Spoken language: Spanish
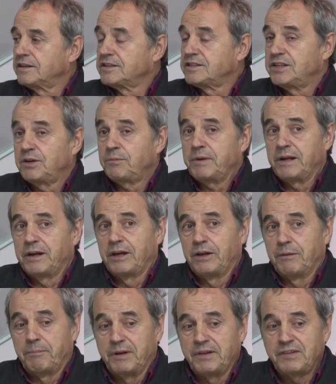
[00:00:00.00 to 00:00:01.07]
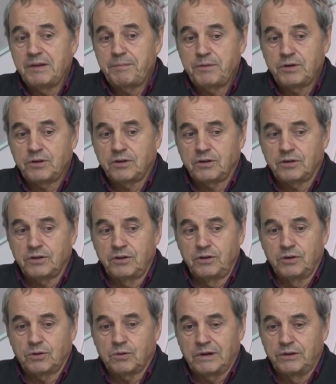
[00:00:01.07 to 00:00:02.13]
Sí, hombre, y en principio
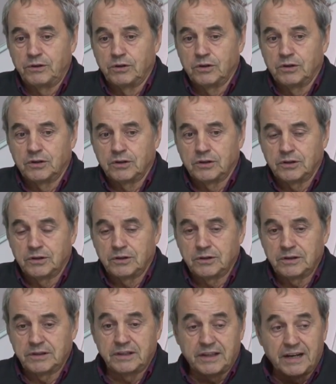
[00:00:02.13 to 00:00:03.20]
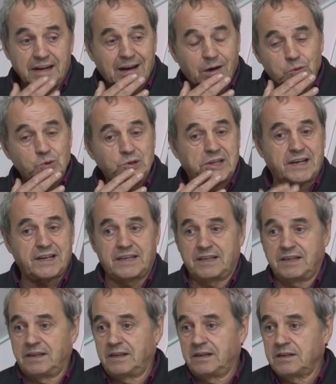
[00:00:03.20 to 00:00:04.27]
yo cuando entré en la Junta,
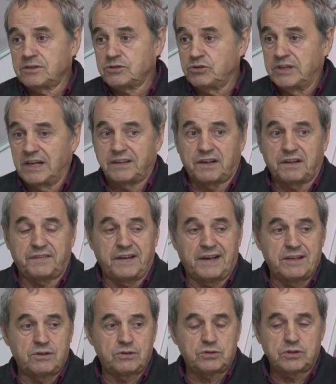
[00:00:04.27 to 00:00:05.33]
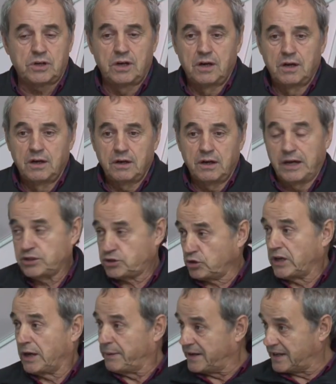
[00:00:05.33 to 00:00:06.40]
y son ya 13 años, esto
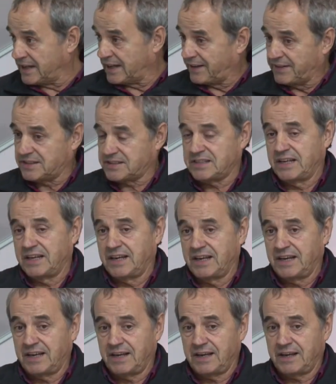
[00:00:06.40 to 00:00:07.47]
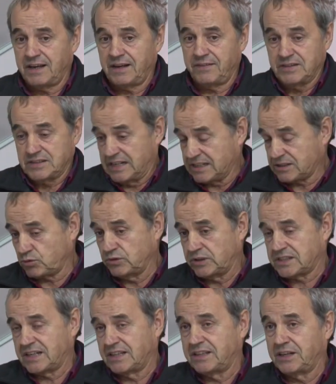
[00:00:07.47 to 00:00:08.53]
ya venía desde, desde las juntas
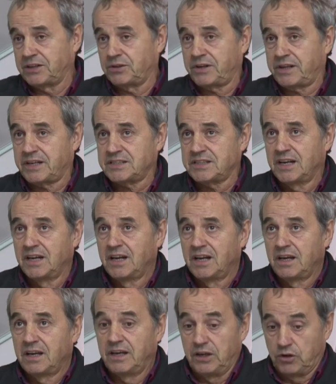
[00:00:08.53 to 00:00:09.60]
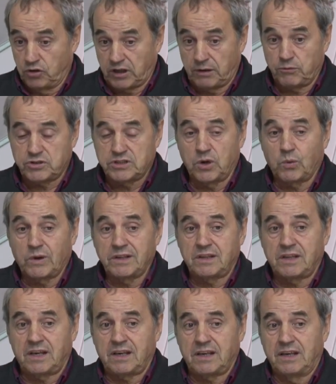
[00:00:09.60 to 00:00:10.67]
anteriores y cogimos el
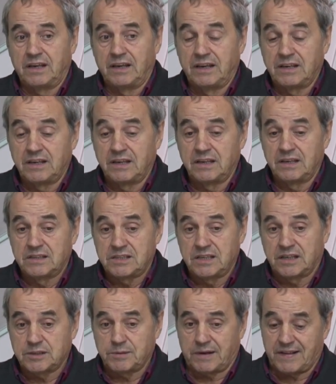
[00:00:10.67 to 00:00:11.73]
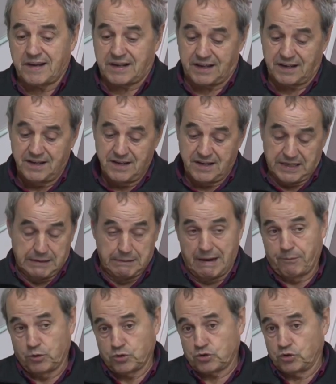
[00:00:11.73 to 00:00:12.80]
guante y sí que es verdad que
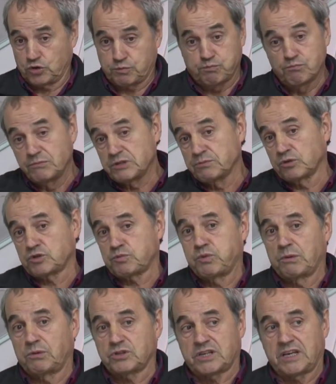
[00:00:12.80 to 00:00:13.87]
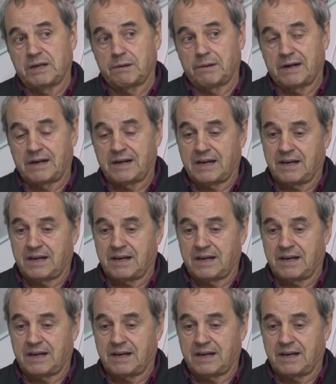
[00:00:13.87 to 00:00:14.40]
llevamos los mismos pueblos que llevaban